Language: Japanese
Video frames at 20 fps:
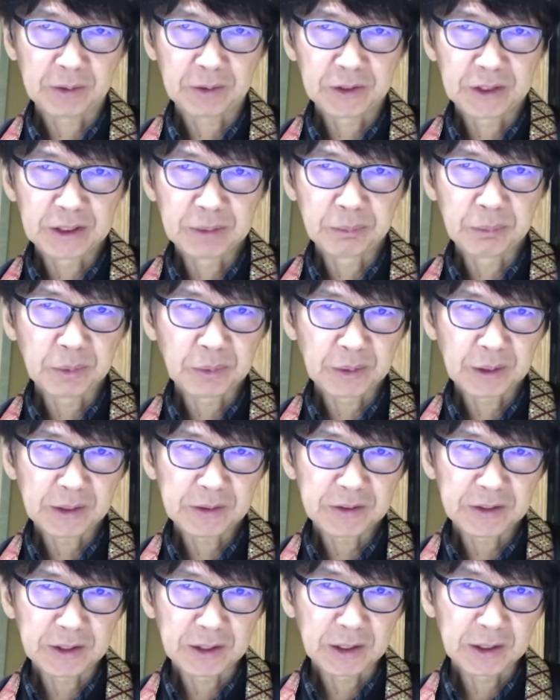の人望の
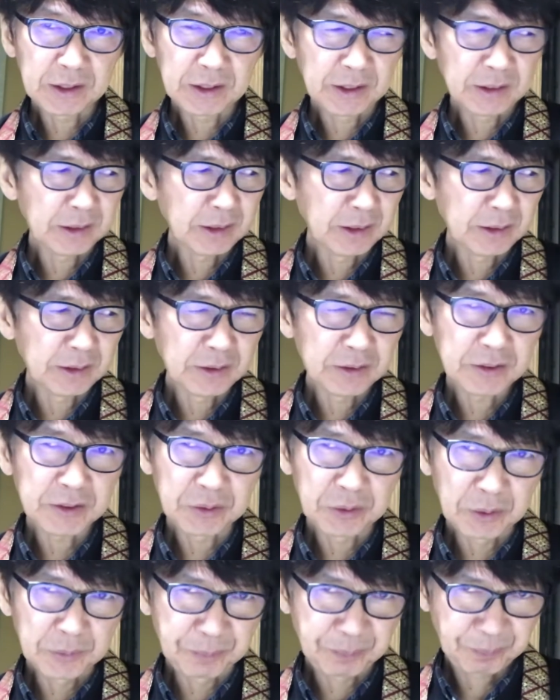厚い方やったんです
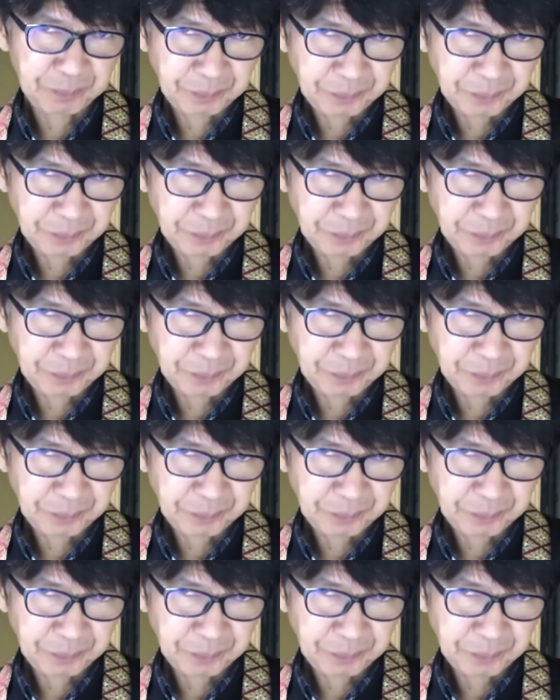けど、